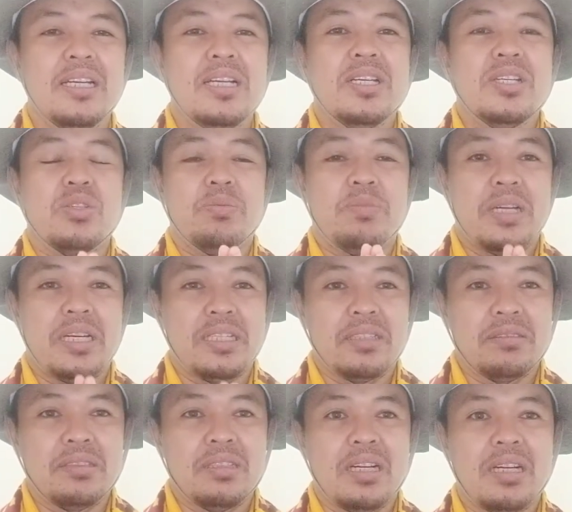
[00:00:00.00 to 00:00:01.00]

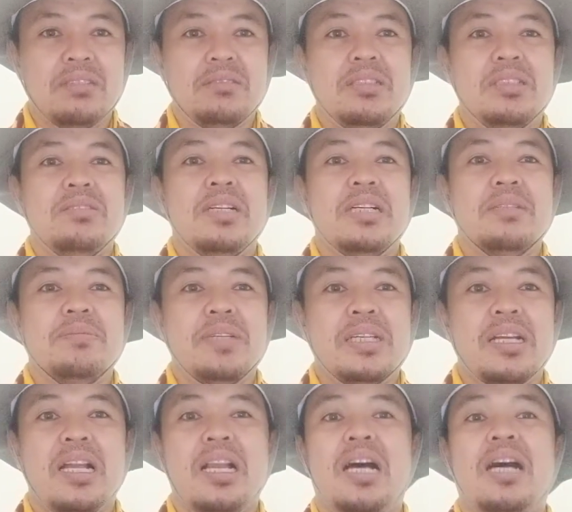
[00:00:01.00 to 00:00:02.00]
Subhanallah, Allahu Akbar,
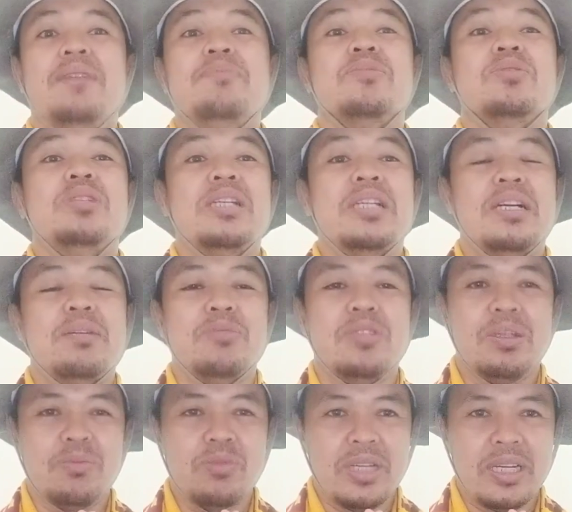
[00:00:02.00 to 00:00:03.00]
Alhamdulillah,
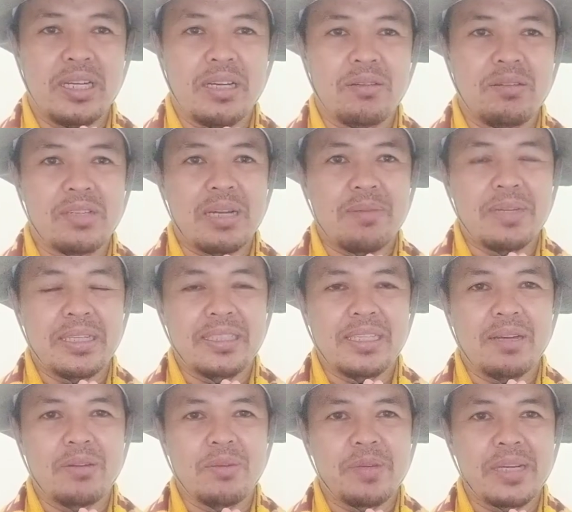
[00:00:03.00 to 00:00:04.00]
mudah-mudahan Allah rahmati,
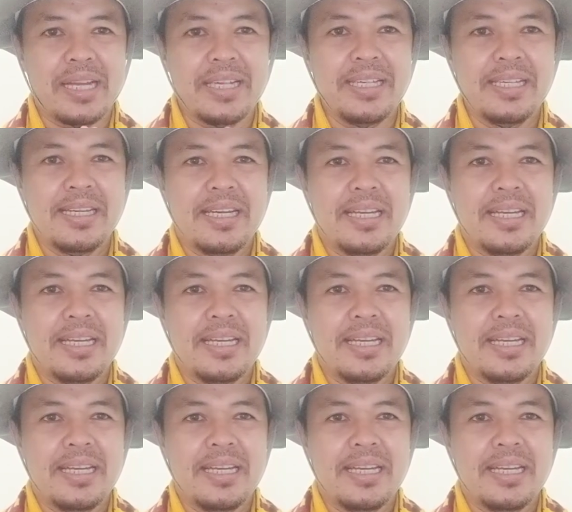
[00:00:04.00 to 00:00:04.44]
Allah berkahi.